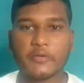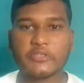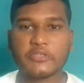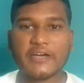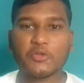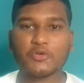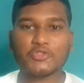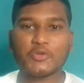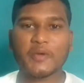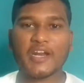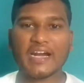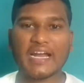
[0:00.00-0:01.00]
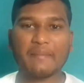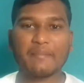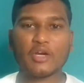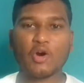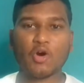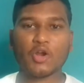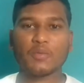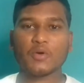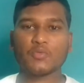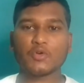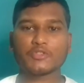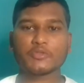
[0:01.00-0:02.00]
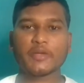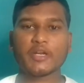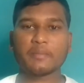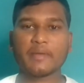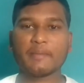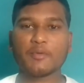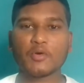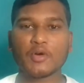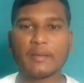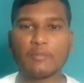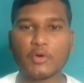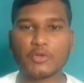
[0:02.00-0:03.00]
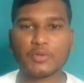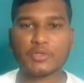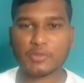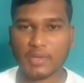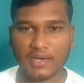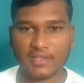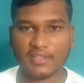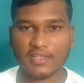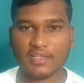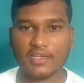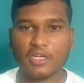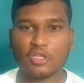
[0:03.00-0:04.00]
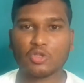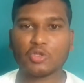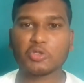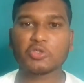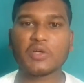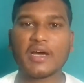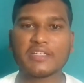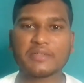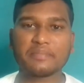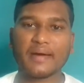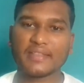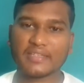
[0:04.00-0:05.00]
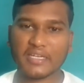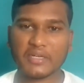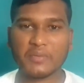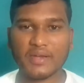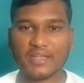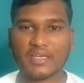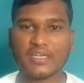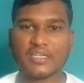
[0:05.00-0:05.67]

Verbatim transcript: नमस्कार दोस्तों मेरा नाम है गौरव और फोन में आप लोगों का बहुत बहुत स्वागत है तो दोस्तों आज हम बात करने वाले